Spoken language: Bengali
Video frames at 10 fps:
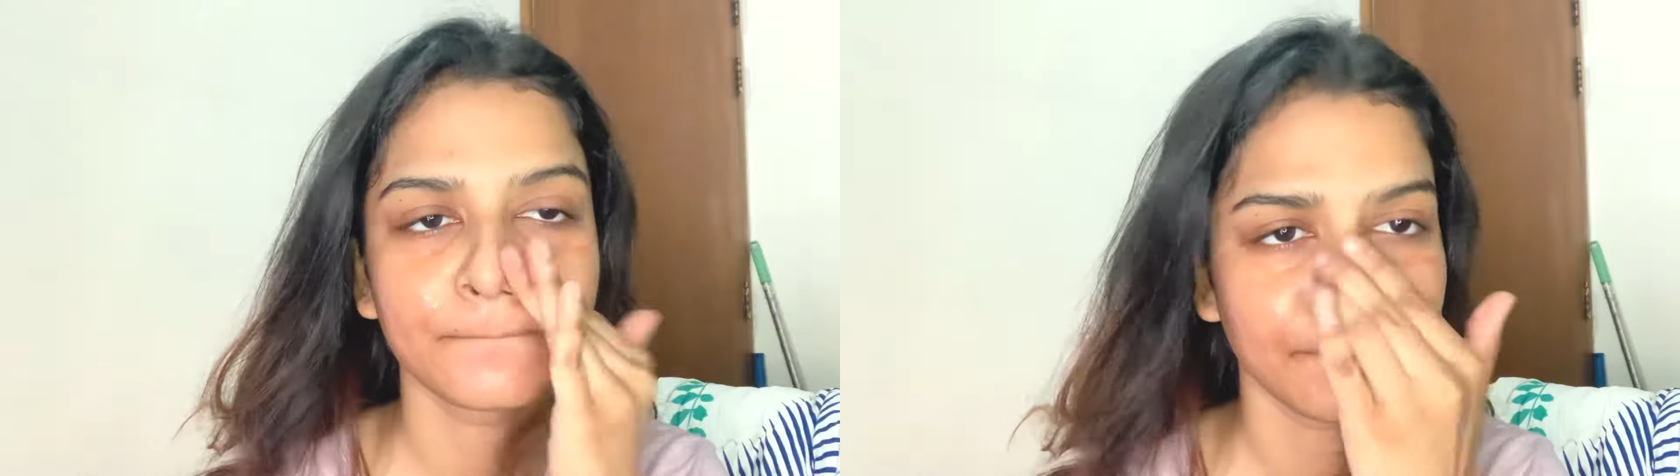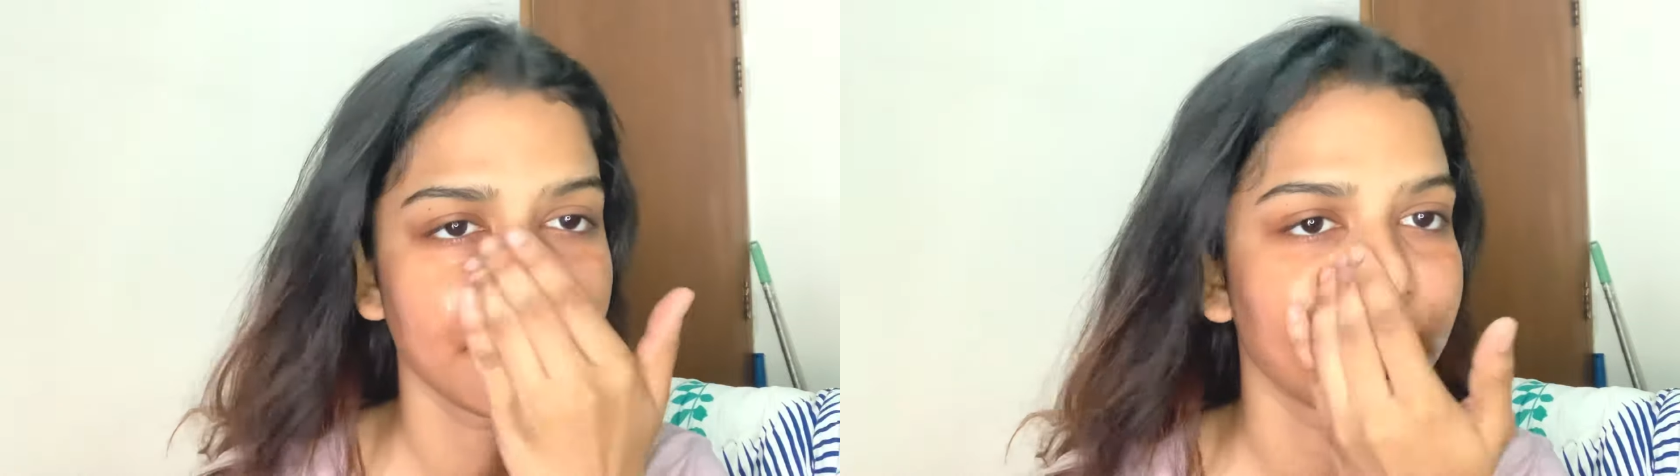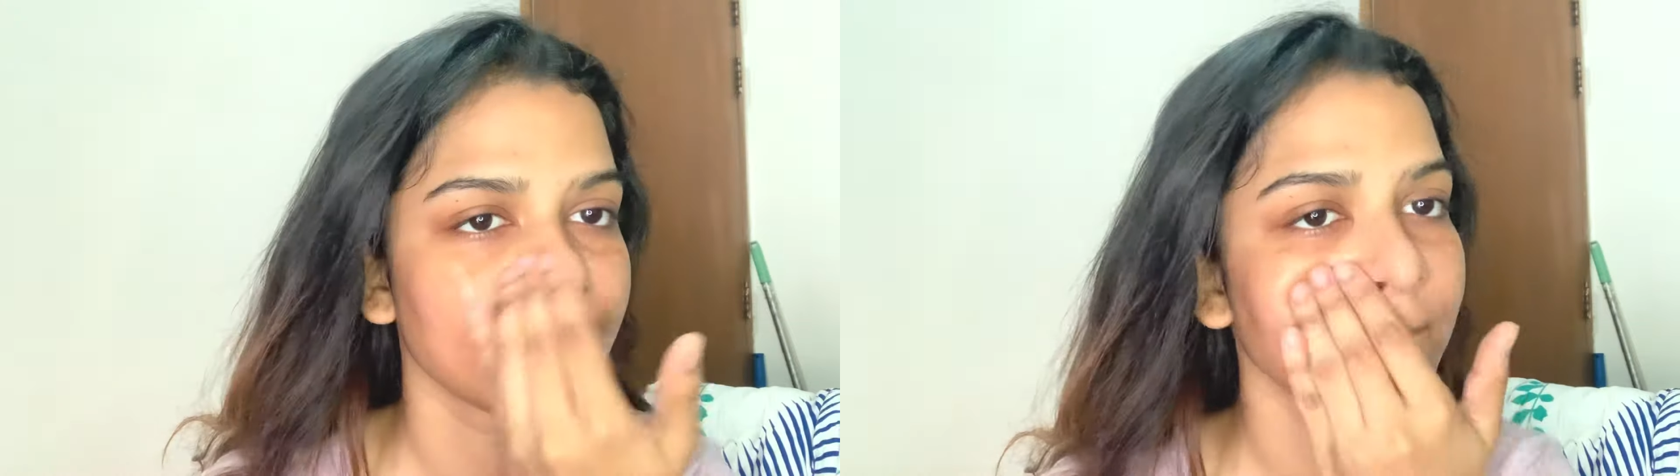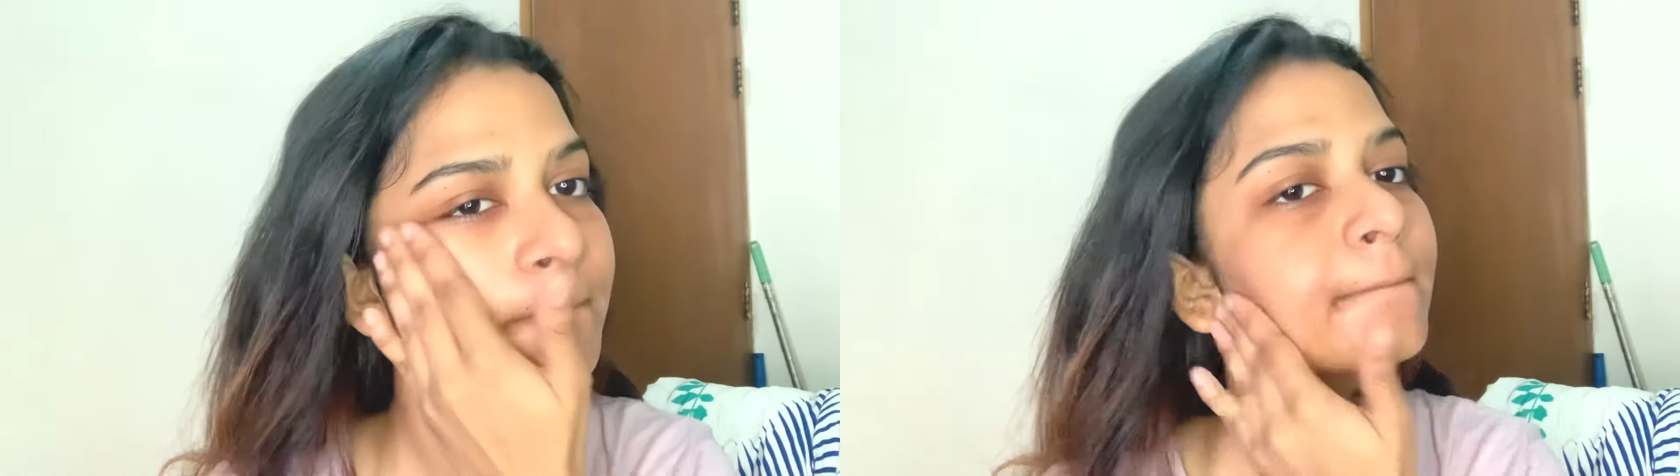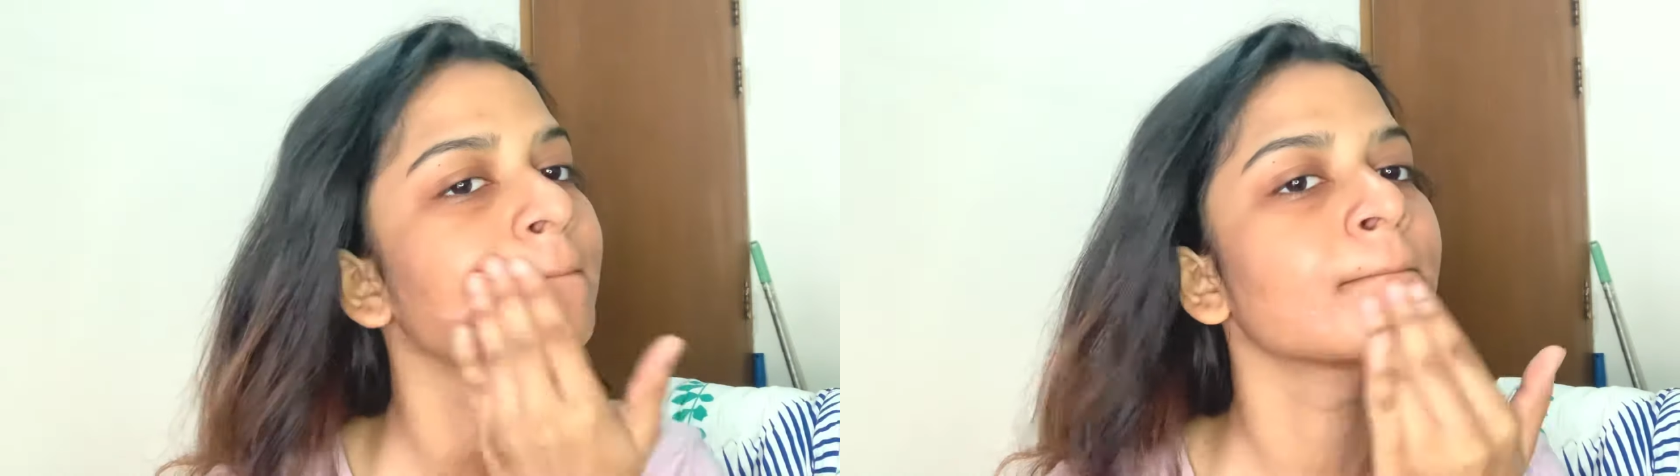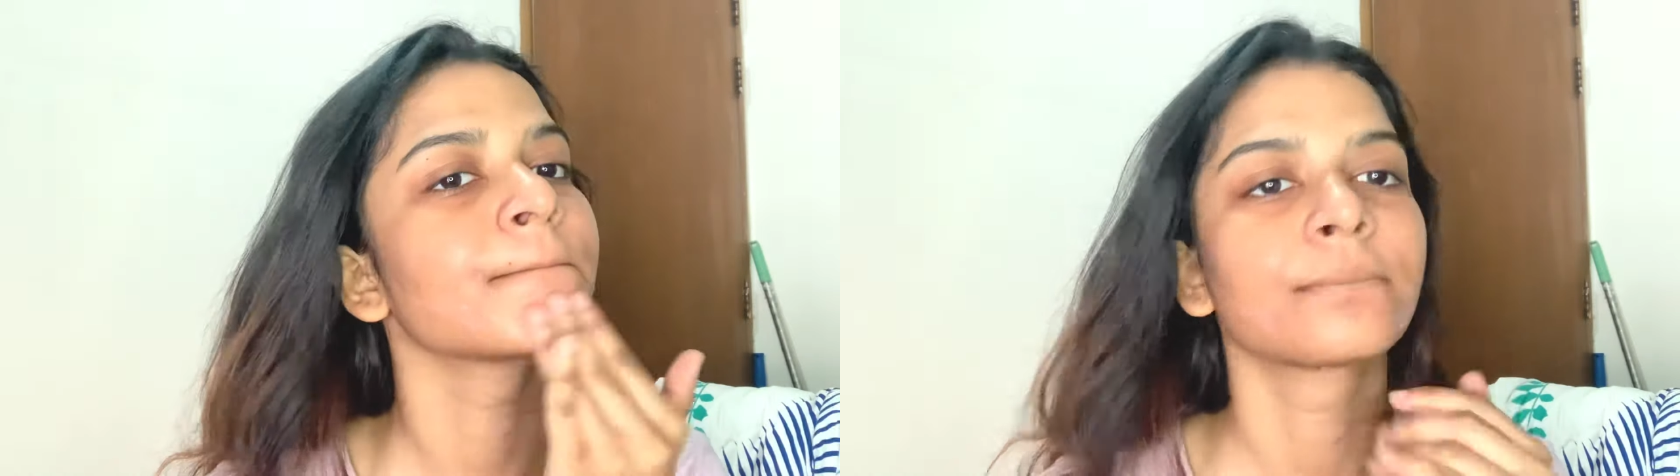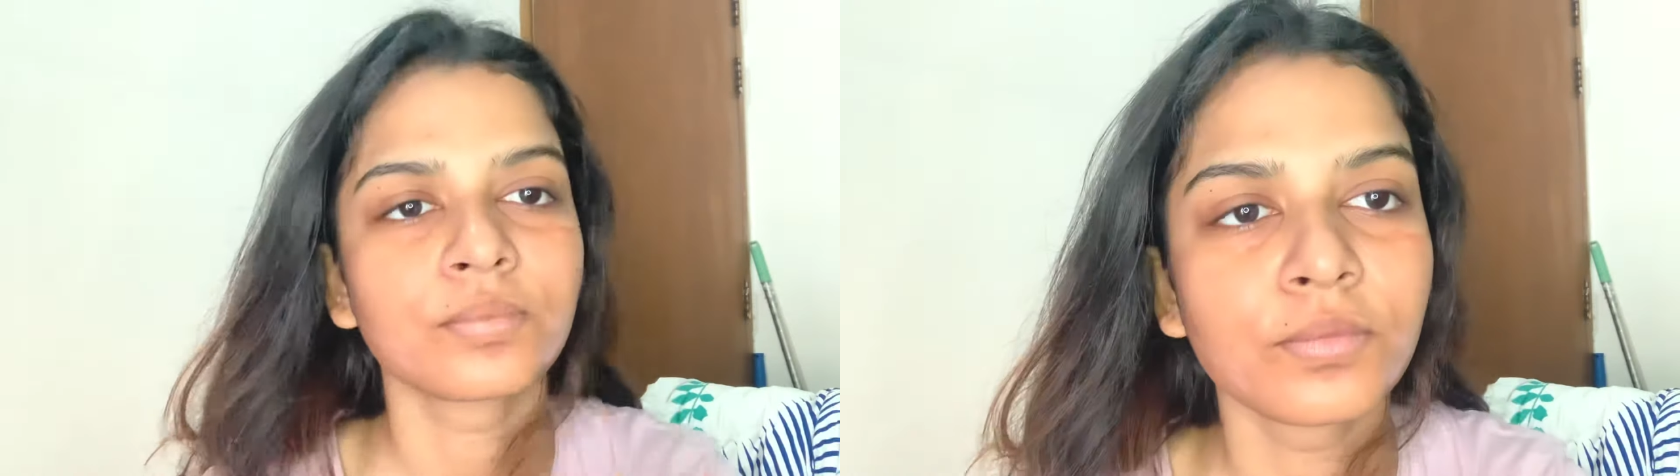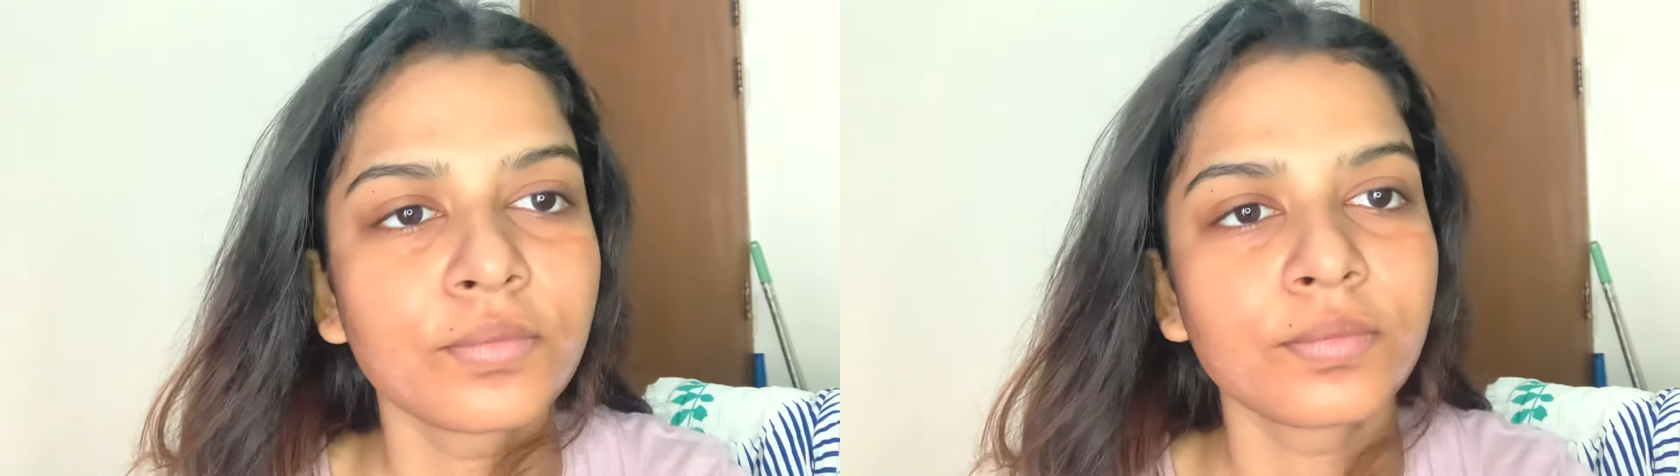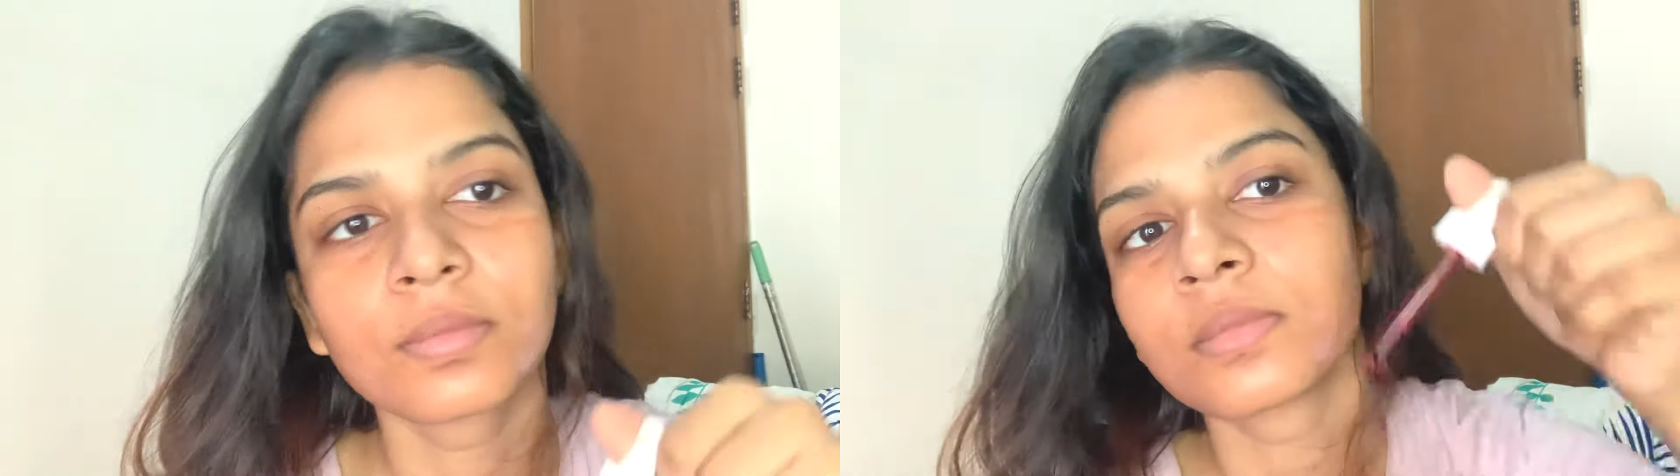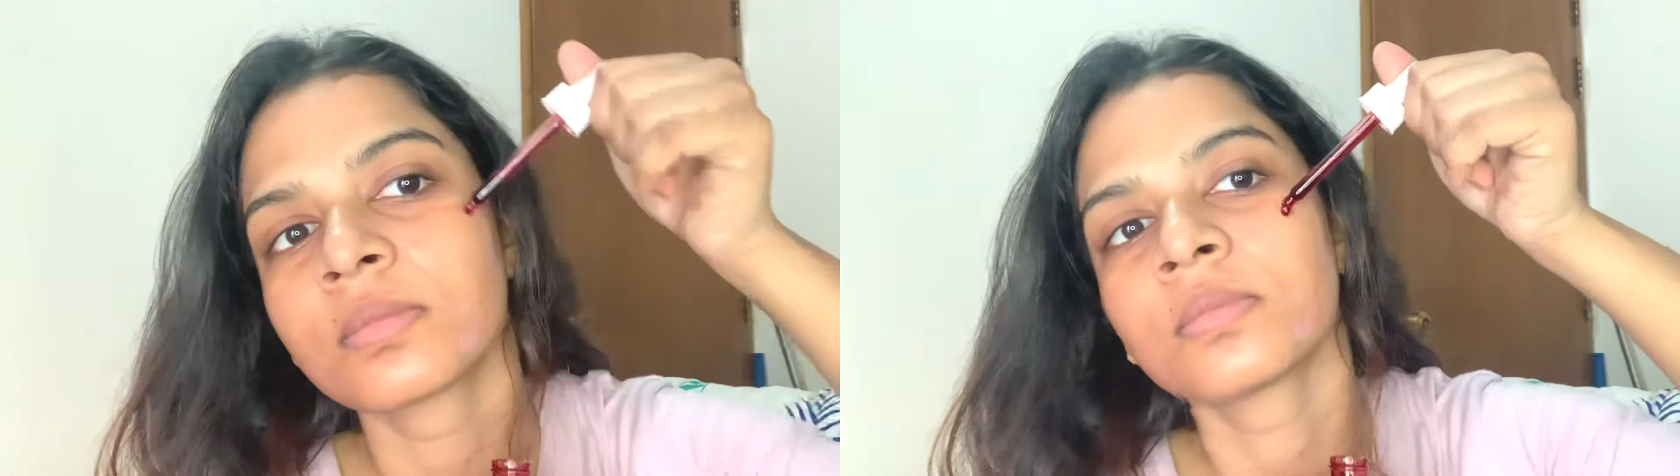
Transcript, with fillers: এটা একদম ক্লিন অ্যান্ড ড্রাই